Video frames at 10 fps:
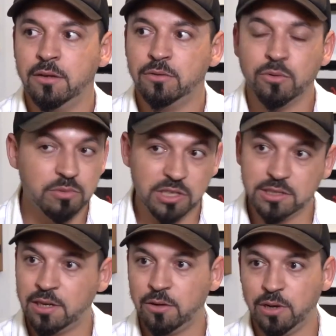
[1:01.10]
دونك
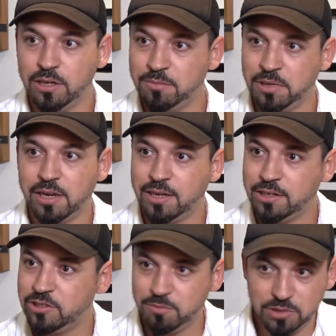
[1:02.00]
مشيت انا واحد من
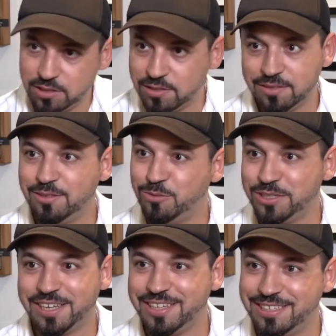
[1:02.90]
الخريجين مشيت
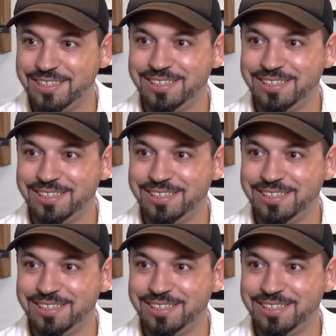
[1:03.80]
ندوز كاستينغ